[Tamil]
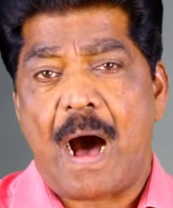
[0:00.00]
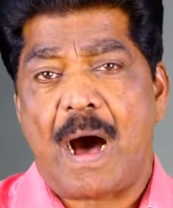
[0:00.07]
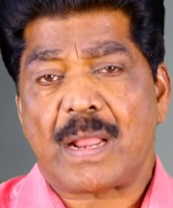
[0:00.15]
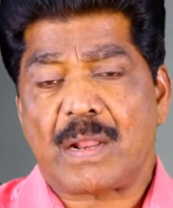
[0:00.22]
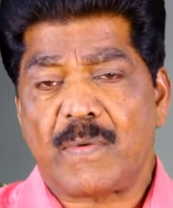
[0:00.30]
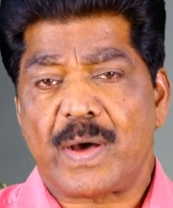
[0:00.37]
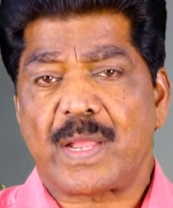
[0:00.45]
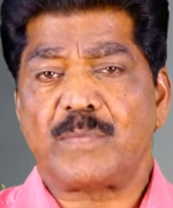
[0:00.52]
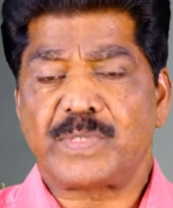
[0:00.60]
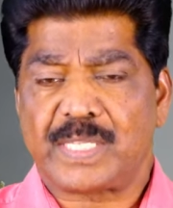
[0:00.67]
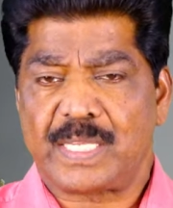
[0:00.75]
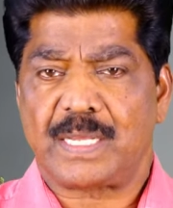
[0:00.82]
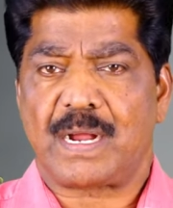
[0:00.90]

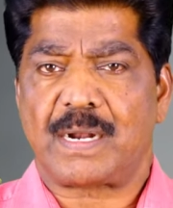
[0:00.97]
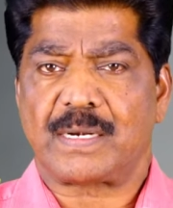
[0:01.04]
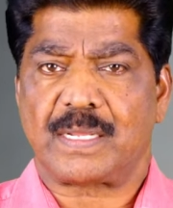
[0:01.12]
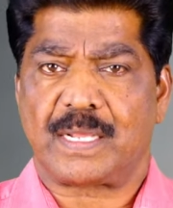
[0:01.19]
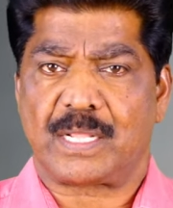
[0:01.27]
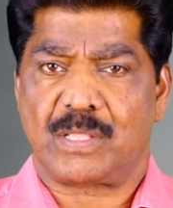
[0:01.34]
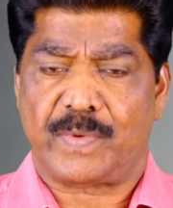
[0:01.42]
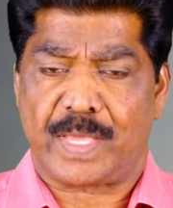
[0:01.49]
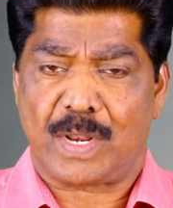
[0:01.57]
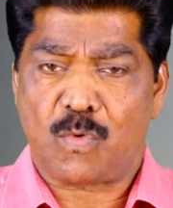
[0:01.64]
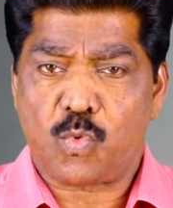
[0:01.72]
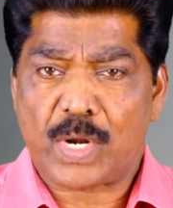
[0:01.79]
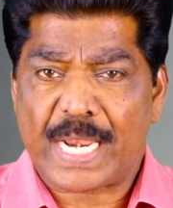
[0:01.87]
ஆரவாரம் செய்து காட்டுகிறது
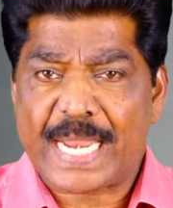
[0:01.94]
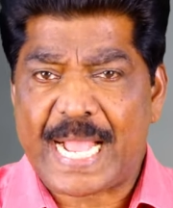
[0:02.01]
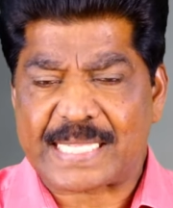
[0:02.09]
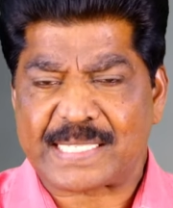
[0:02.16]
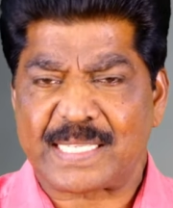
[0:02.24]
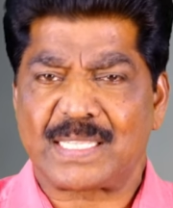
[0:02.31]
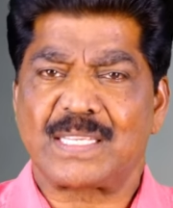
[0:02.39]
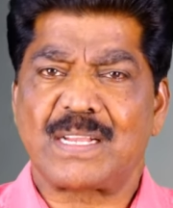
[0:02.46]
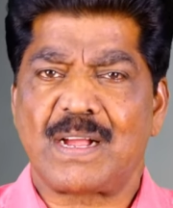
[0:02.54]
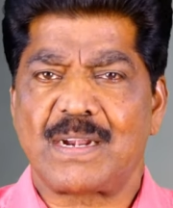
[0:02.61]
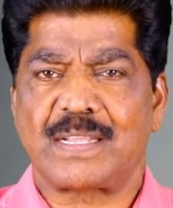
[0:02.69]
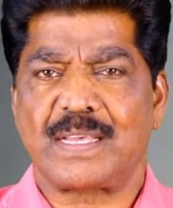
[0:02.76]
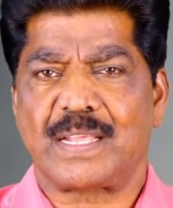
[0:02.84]
வேற உடலை அசைத்து
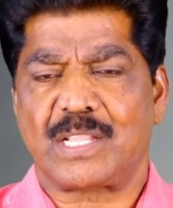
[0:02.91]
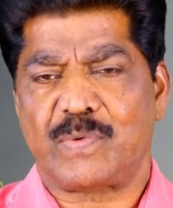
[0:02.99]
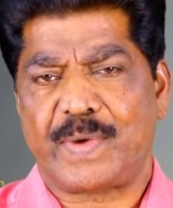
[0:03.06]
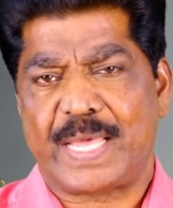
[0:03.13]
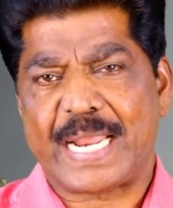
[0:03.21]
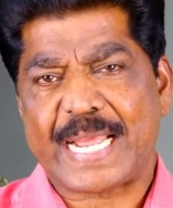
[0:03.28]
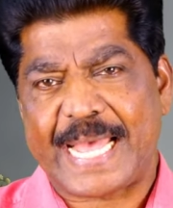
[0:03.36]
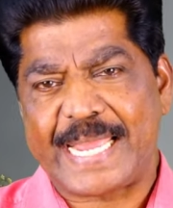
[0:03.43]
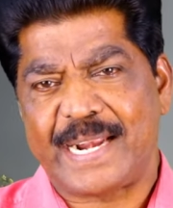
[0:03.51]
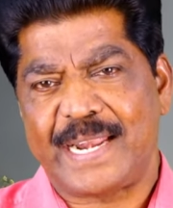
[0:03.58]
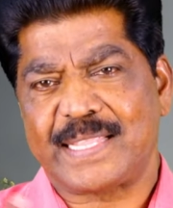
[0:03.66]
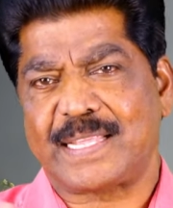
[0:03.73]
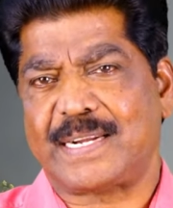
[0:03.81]
காட்டுகிறது வேற
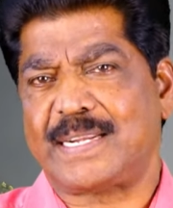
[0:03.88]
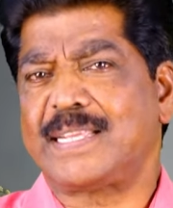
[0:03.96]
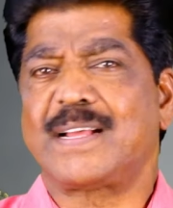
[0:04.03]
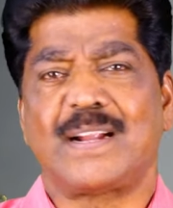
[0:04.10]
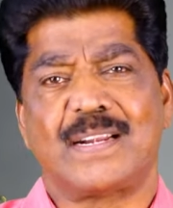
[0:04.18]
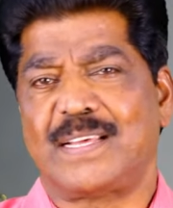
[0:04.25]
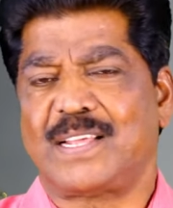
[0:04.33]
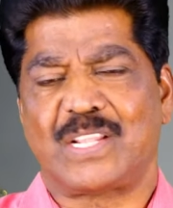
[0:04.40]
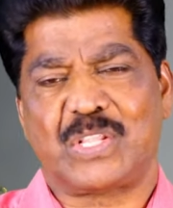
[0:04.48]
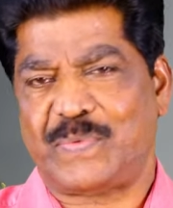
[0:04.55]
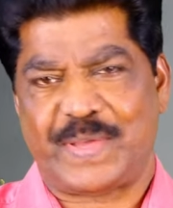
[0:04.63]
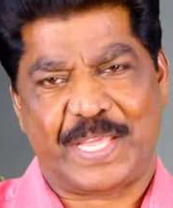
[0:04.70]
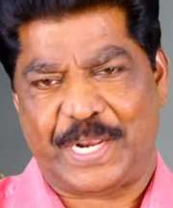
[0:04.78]
கைகளை தட்டி
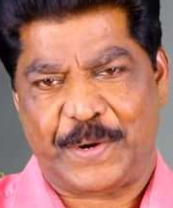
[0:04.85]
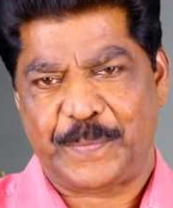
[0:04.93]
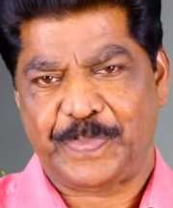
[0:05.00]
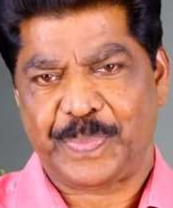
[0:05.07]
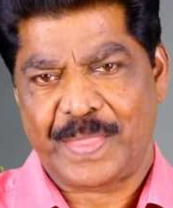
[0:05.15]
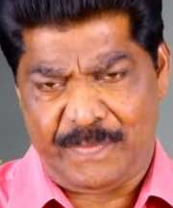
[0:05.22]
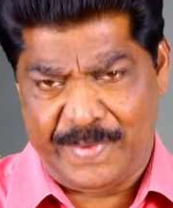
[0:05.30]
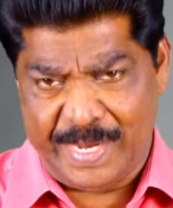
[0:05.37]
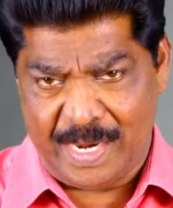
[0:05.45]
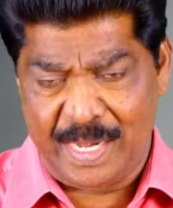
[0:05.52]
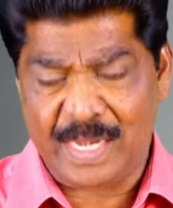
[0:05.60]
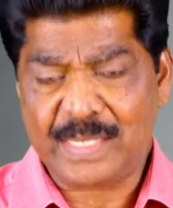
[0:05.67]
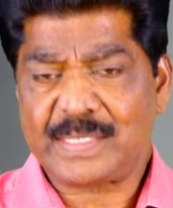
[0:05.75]
காட்டுகிறது வேற
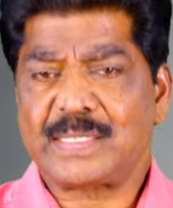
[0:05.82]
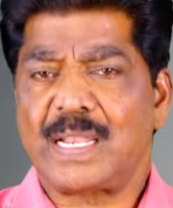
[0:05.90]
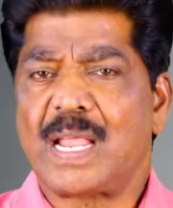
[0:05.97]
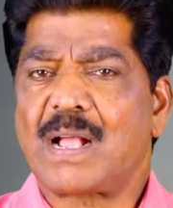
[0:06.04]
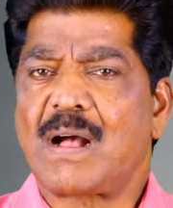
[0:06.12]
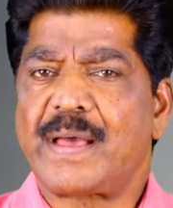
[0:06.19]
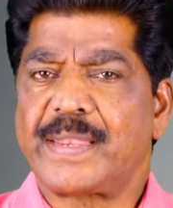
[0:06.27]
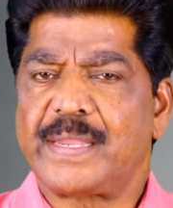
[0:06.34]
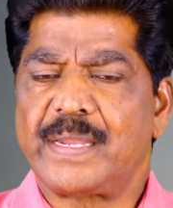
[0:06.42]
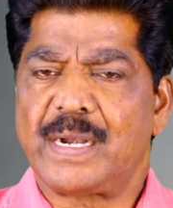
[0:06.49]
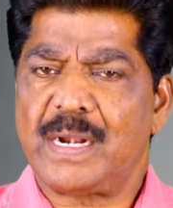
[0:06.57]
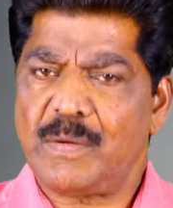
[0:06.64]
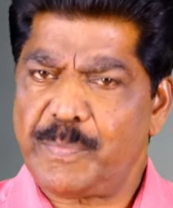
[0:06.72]
இவைகளில் சில
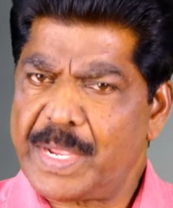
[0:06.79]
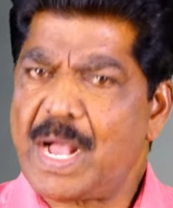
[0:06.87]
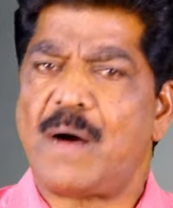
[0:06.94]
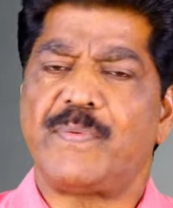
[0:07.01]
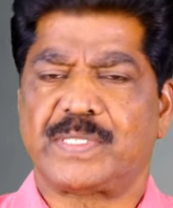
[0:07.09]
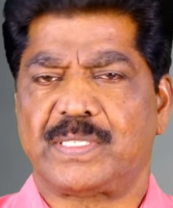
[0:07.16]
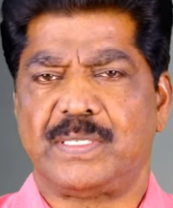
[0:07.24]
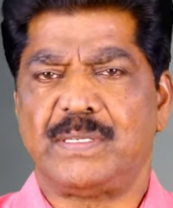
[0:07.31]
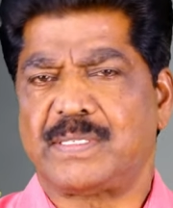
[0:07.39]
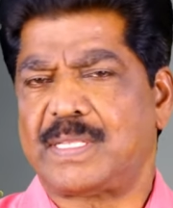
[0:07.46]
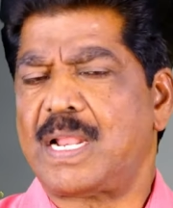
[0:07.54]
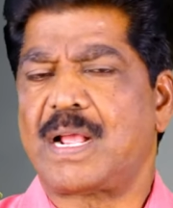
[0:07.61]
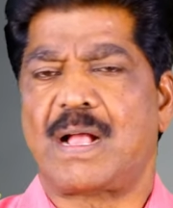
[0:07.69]
காரியங்கள் மிக
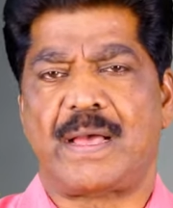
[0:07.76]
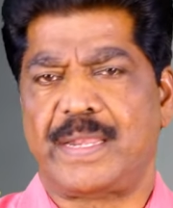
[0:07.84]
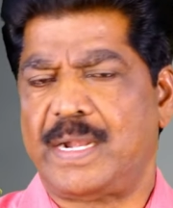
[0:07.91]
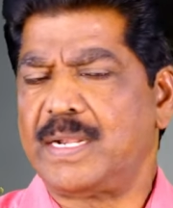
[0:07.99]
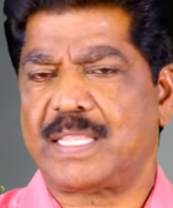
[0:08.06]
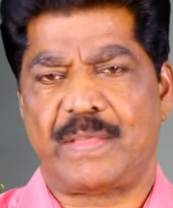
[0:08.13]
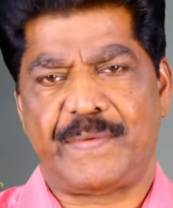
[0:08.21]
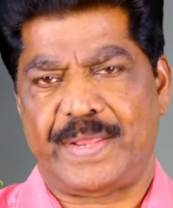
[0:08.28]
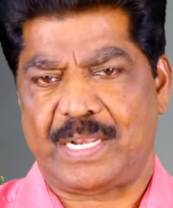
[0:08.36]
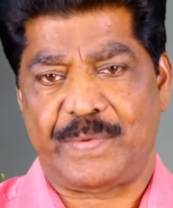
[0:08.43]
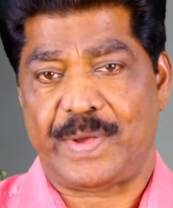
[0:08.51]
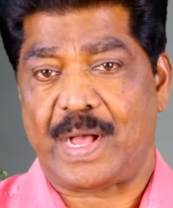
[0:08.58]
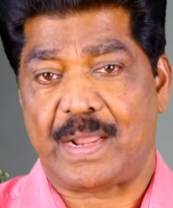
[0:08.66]
அவசியம் சில காரியங்கள்
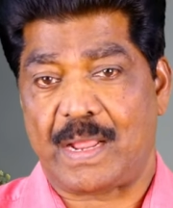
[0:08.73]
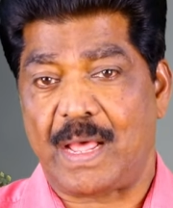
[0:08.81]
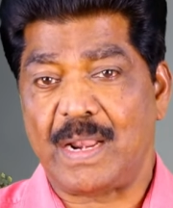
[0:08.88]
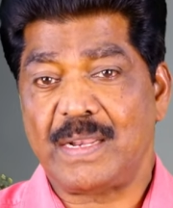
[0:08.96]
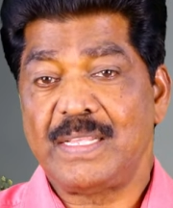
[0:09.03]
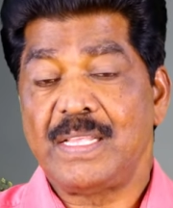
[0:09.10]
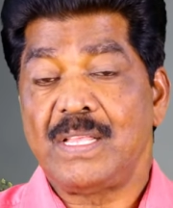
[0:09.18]
தேவையற்றவை ஆனால்